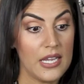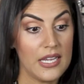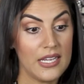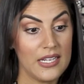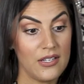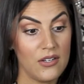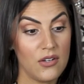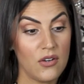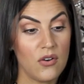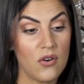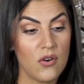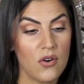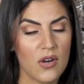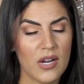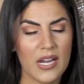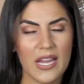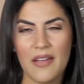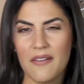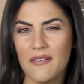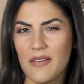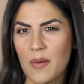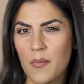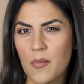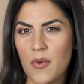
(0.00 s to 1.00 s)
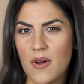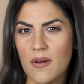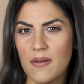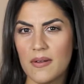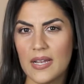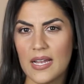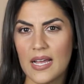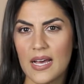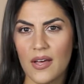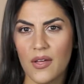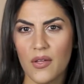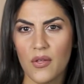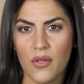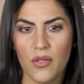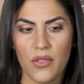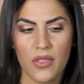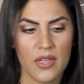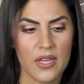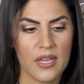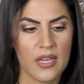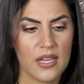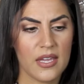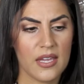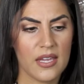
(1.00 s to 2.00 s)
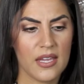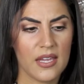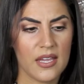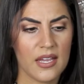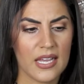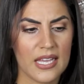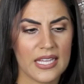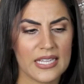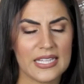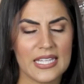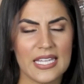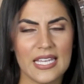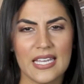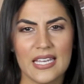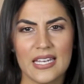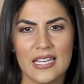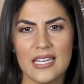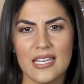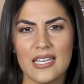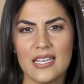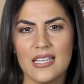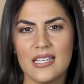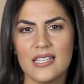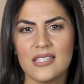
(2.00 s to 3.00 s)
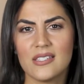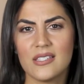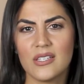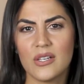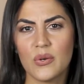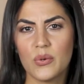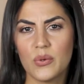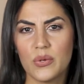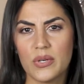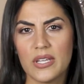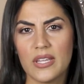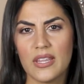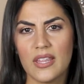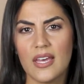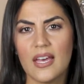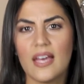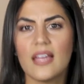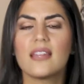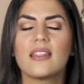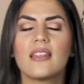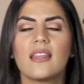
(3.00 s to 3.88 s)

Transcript: Lo que habíamos hablado de que tiene seguridad,